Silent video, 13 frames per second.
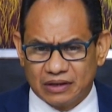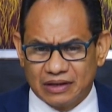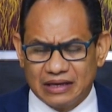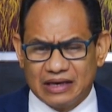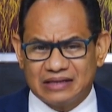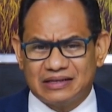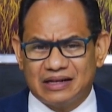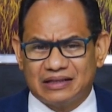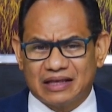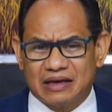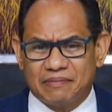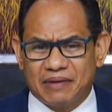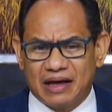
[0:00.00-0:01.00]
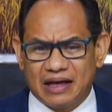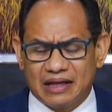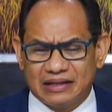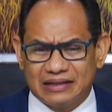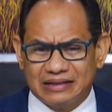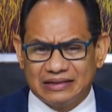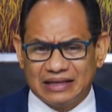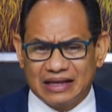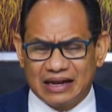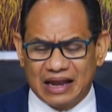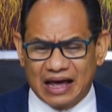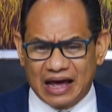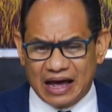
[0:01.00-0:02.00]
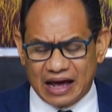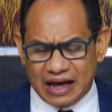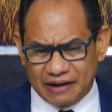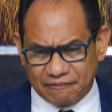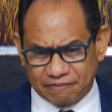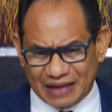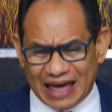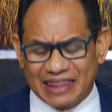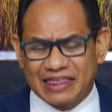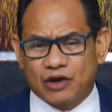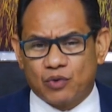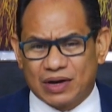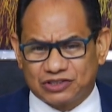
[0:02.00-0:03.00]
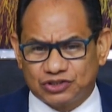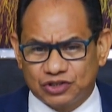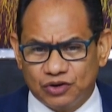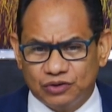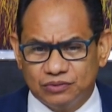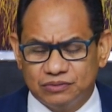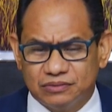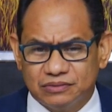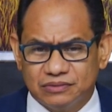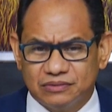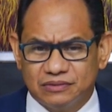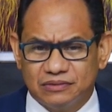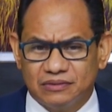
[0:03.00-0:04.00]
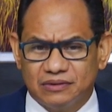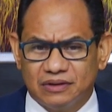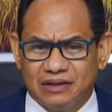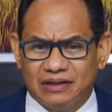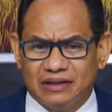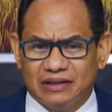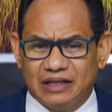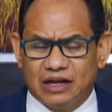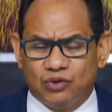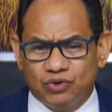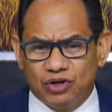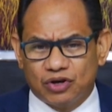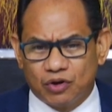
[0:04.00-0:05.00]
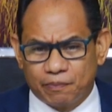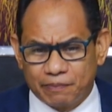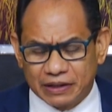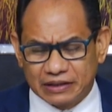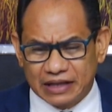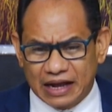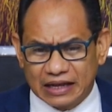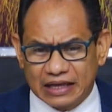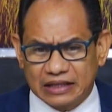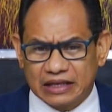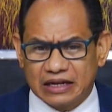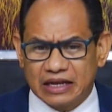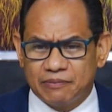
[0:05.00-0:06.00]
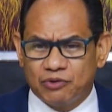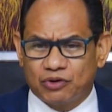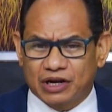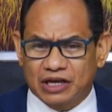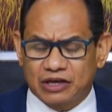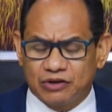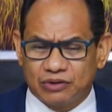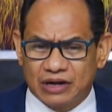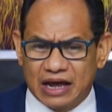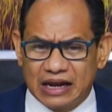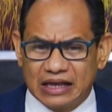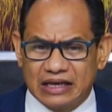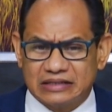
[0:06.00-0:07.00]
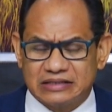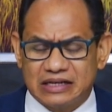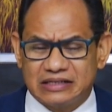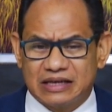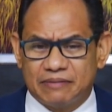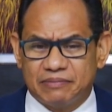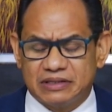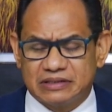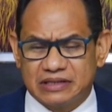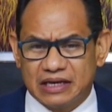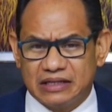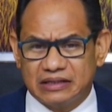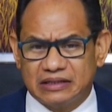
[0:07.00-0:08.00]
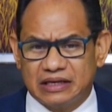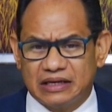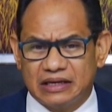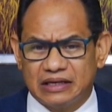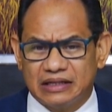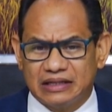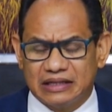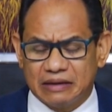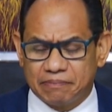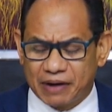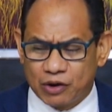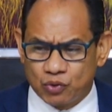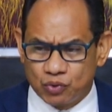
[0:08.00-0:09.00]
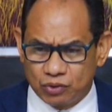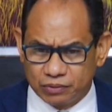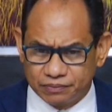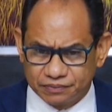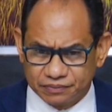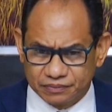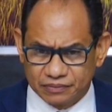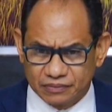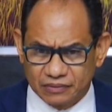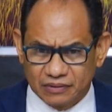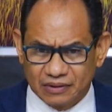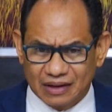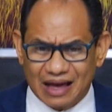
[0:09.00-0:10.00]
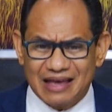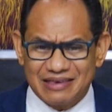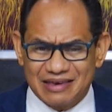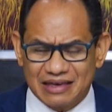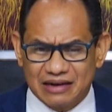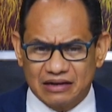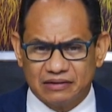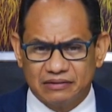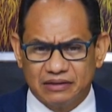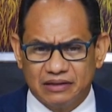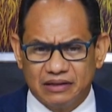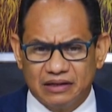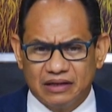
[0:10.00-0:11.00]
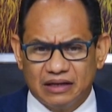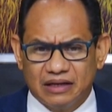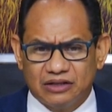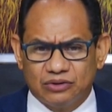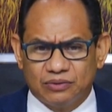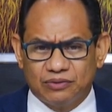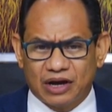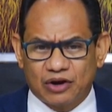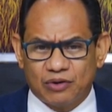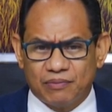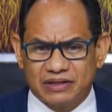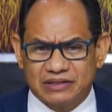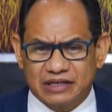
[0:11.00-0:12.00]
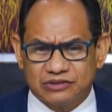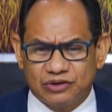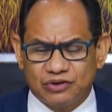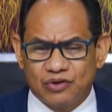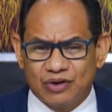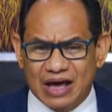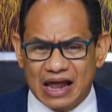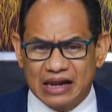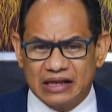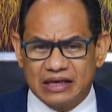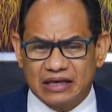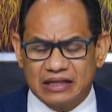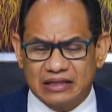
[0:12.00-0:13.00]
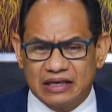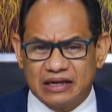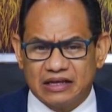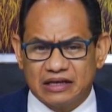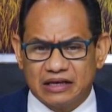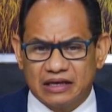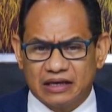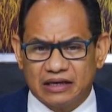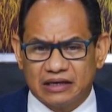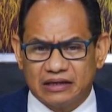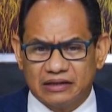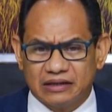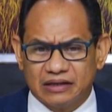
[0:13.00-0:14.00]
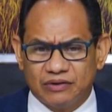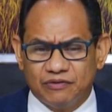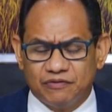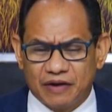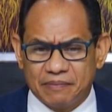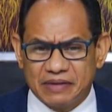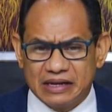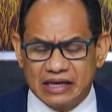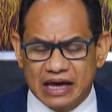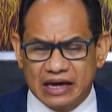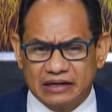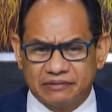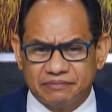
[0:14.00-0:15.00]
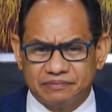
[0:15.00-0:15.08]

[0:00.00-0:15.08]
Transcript: y es el tema de la adecuación del único hospital que tenemos regional, que es el San Vicente de Paul. Ayer tuve una conversación con alguien que tiene un familiar